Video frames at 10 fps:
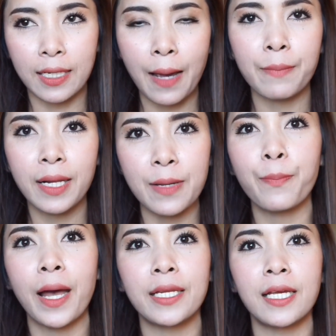ทำคลิป
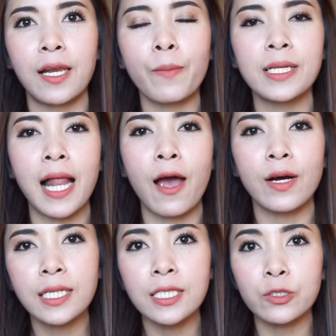ไปในรอบที่แล้ว
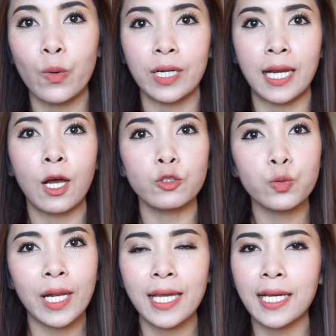ก็คือตัวนั้นเขา
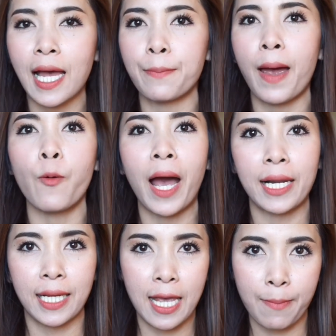ช่วยเร่งการเผาผ่า
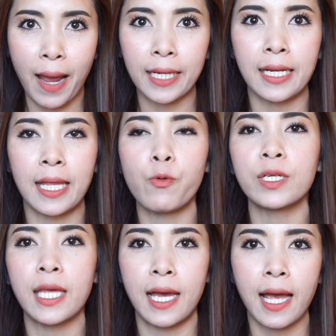นไขมันอะไรพว
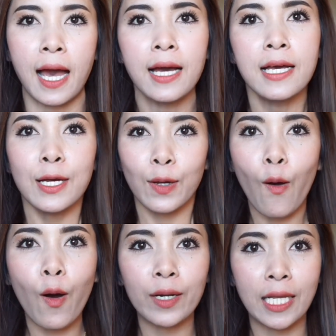กนี้ค่ะ
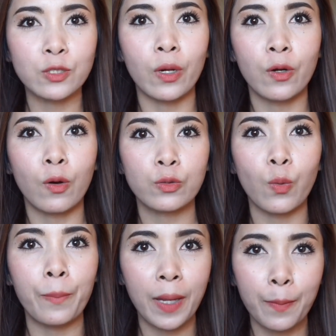ก็ในส่วนของ
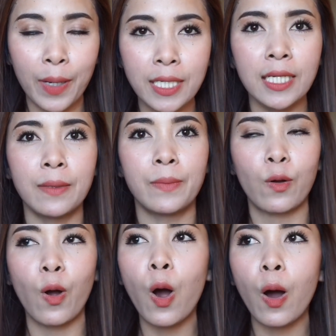ตัวเป้เป้ดื่ม
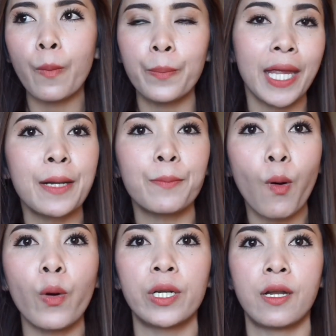แล้วก็เป้เห็น
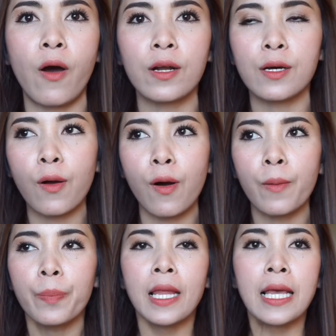ผลเนาะแล้วก็
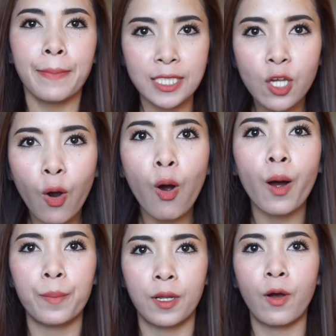เป้ชอ
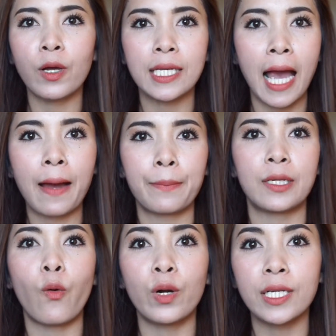บ แล้วก็อีกอย่างเป็
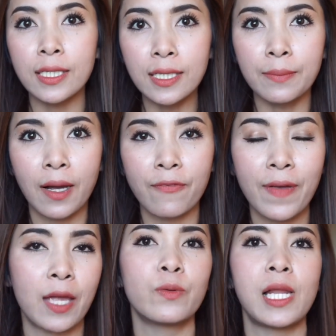นคนที่ดื่มกาแฟ
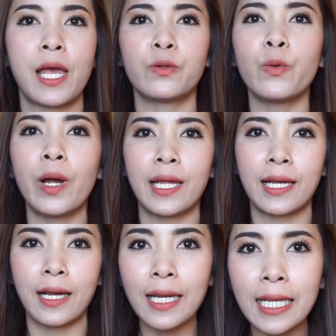อยู่แล้วด้วย
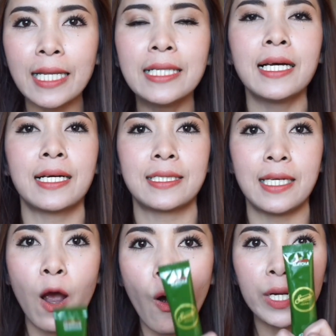ก็เลยเลือก
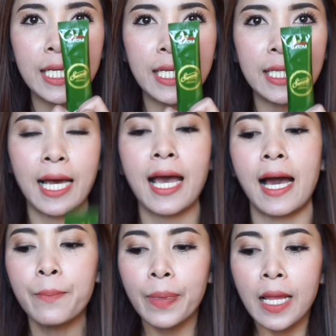ยี่ห้อนี้นะคะ